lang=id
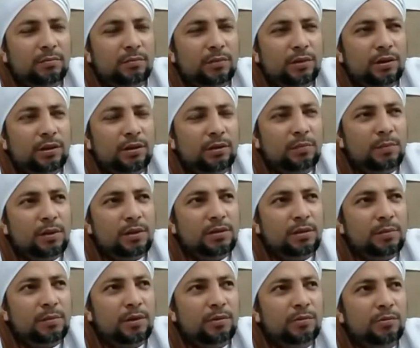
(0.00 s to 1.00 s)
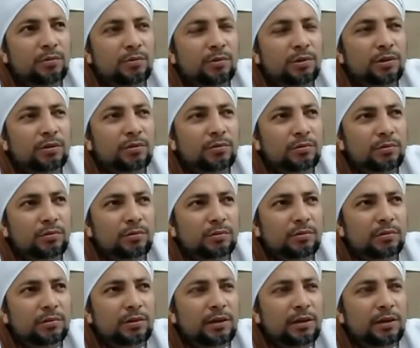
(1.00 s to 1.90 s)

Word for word: berhikmah sama guru itu